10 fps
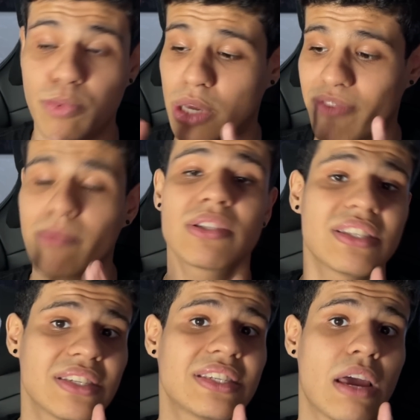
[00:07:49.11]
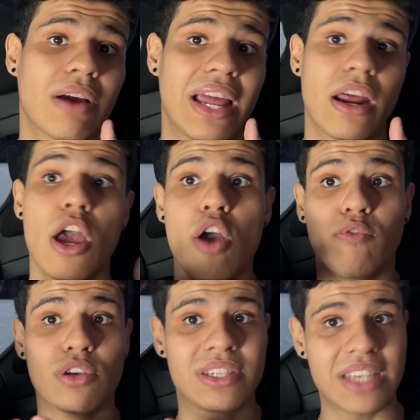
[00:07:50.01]
Porque vamos ser sinceros, galera,
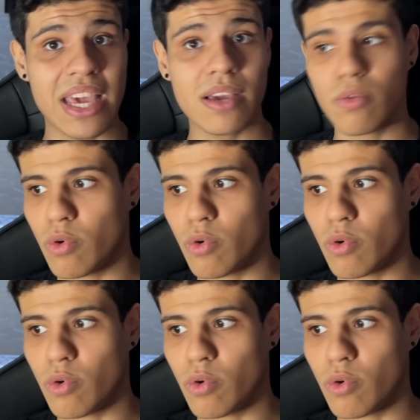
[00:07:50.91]
você